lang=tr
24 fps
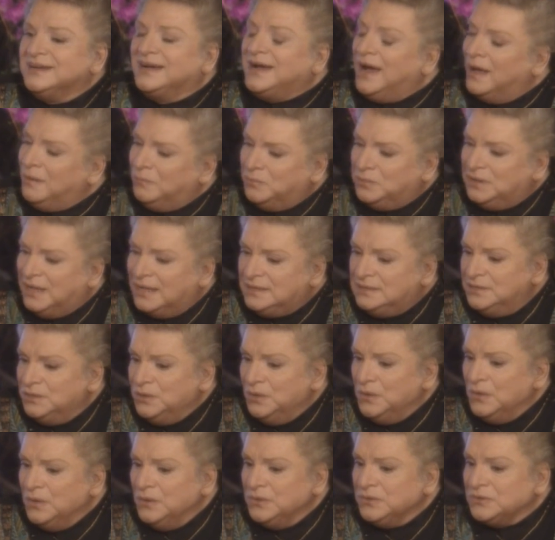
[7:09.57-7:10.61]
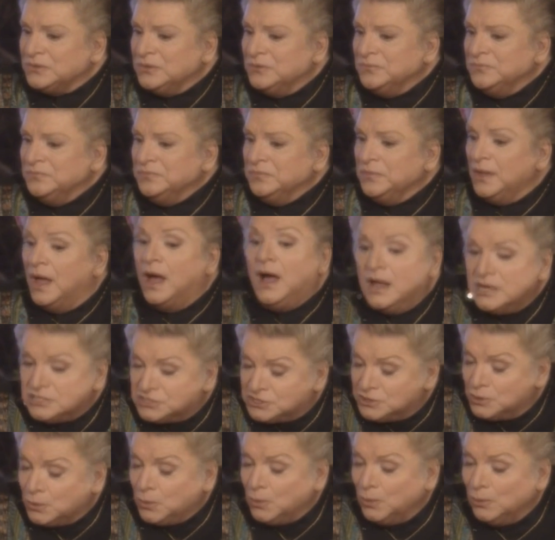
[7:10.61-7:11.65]
gamlanıyor,
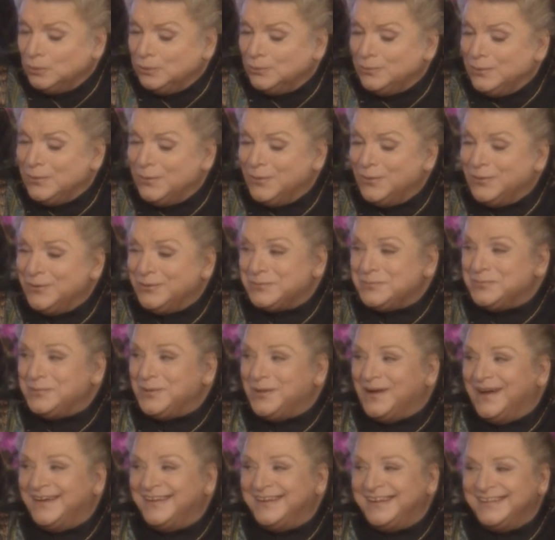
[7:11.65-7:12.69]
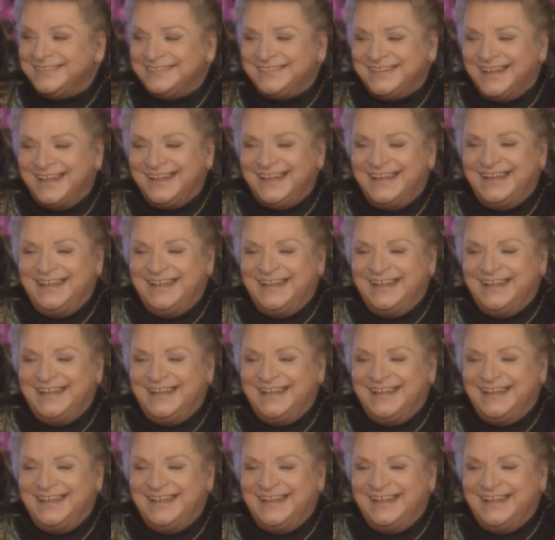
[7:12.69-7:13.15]
aşık oluyor bu tabii, arada.